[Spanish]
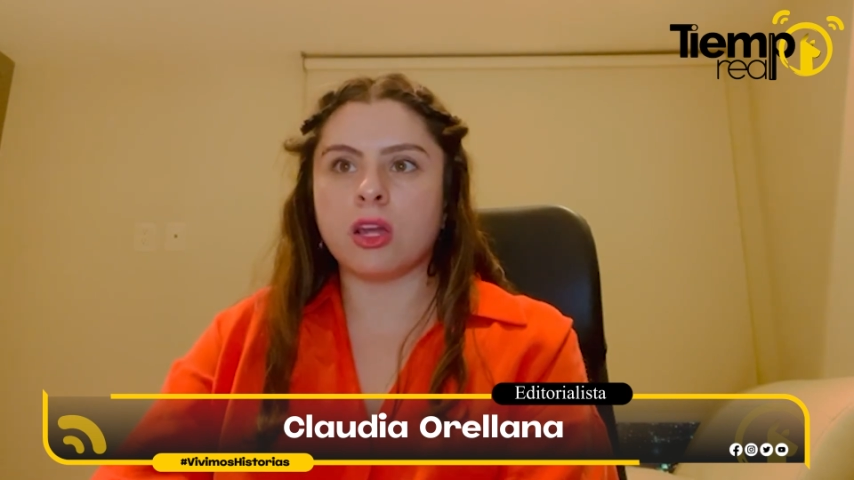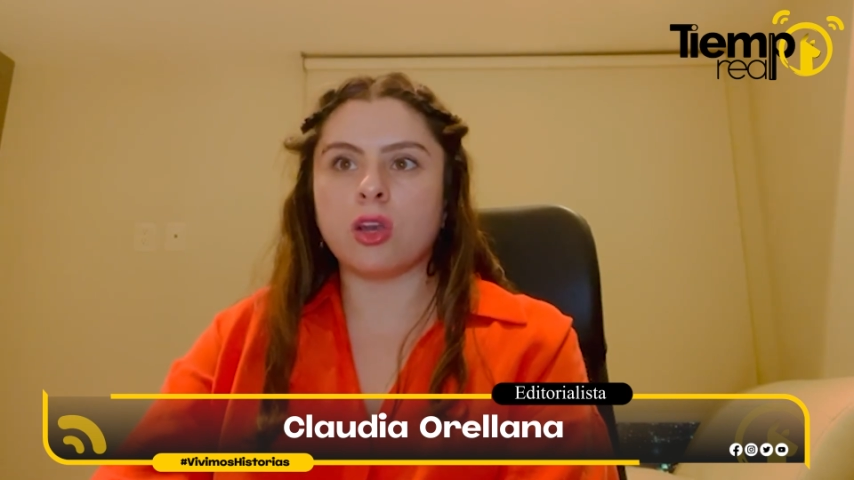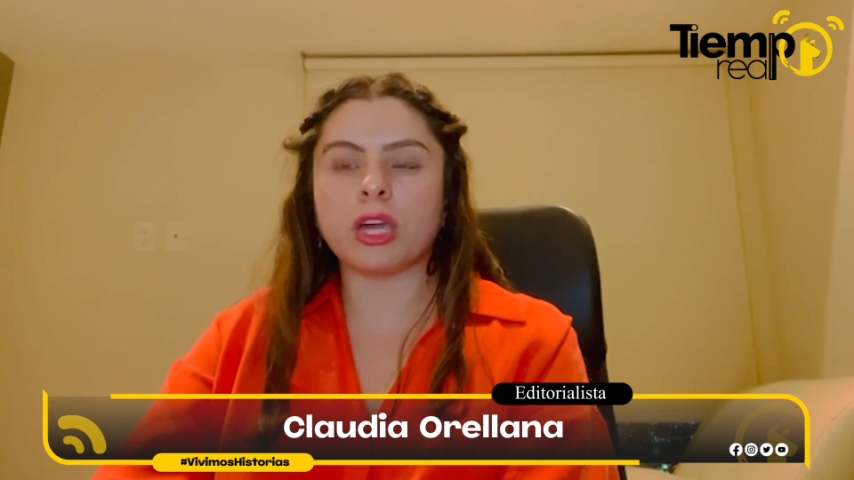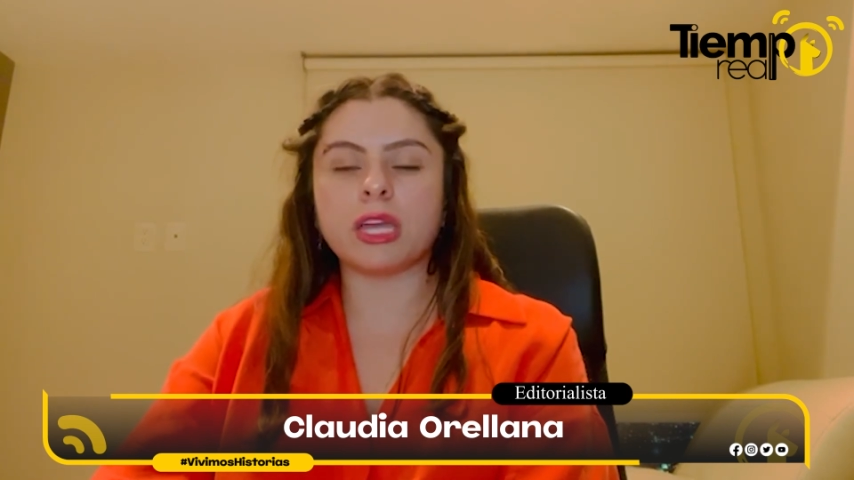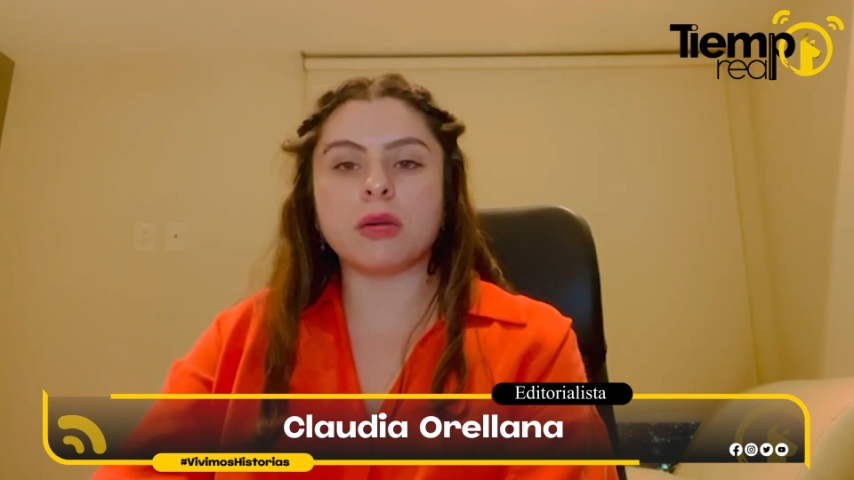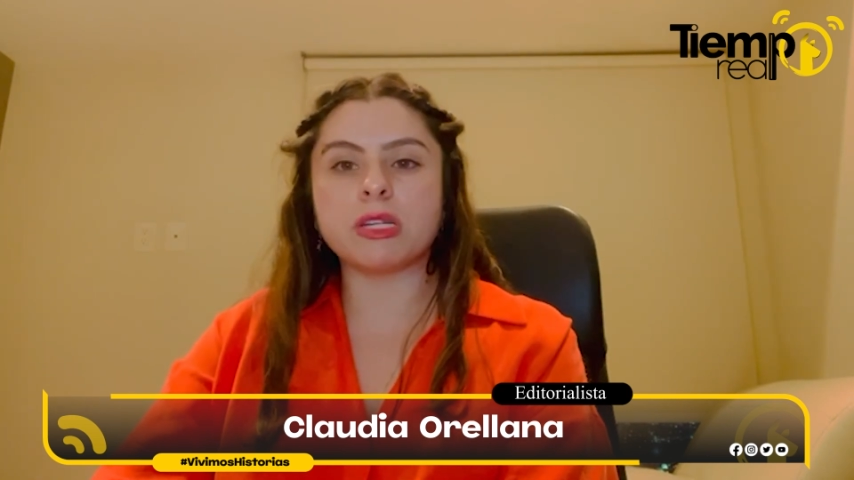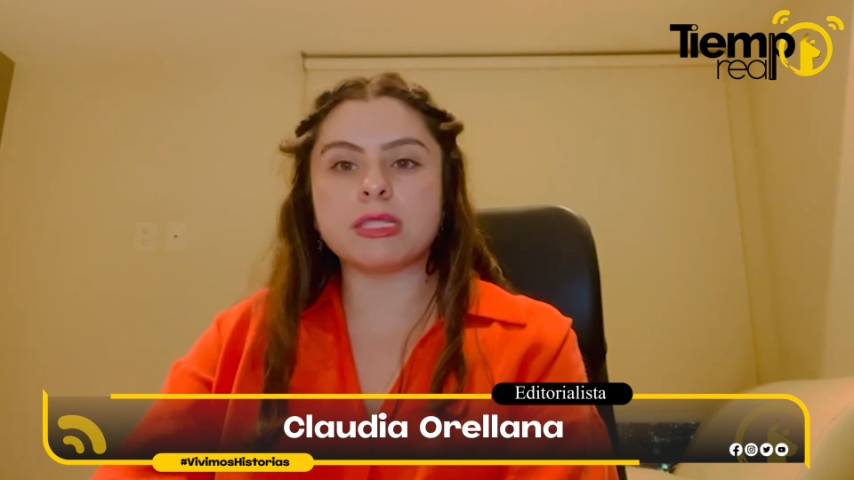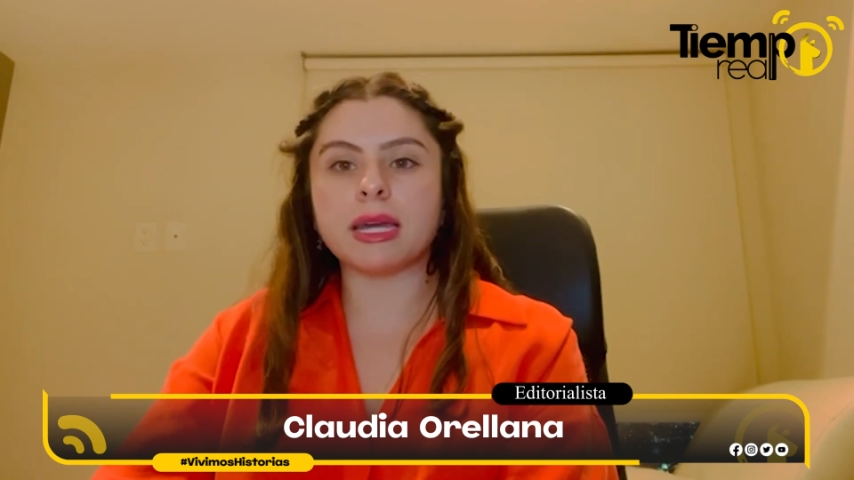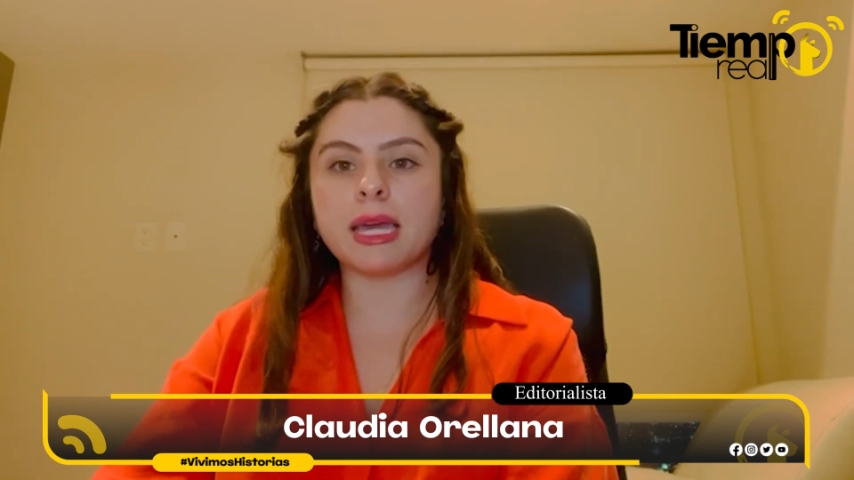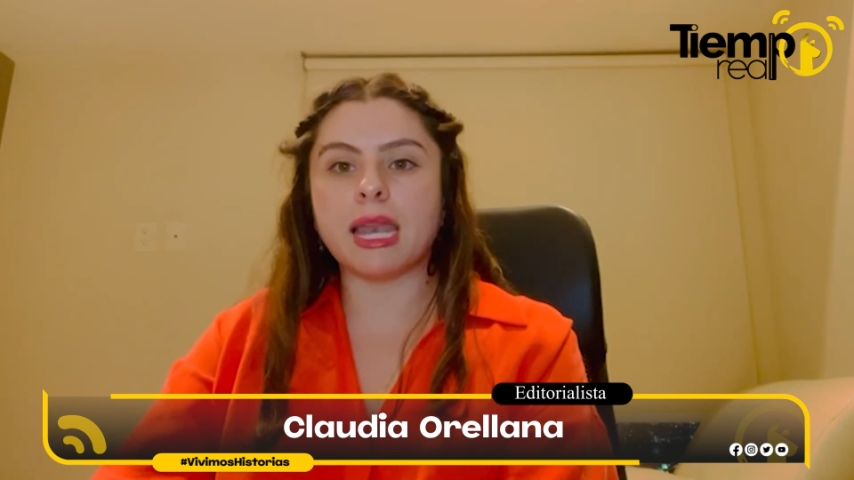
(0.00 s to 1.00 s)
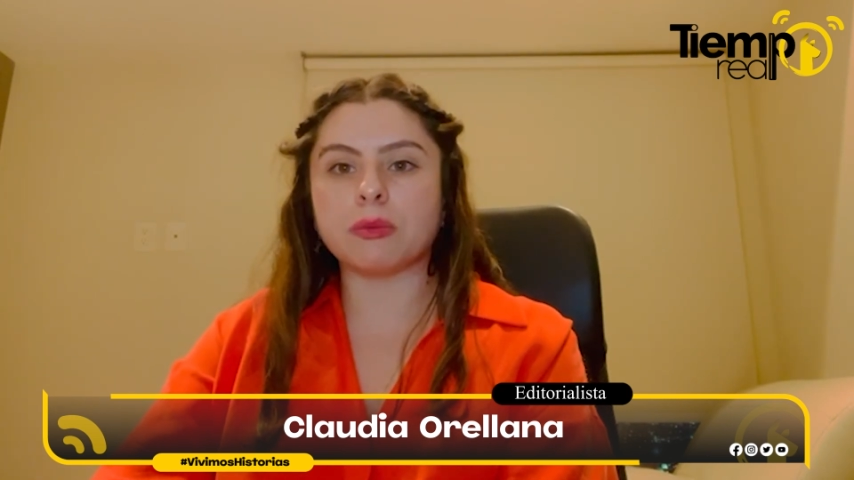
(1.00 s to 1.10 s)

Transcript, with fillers: lo que demuestra que la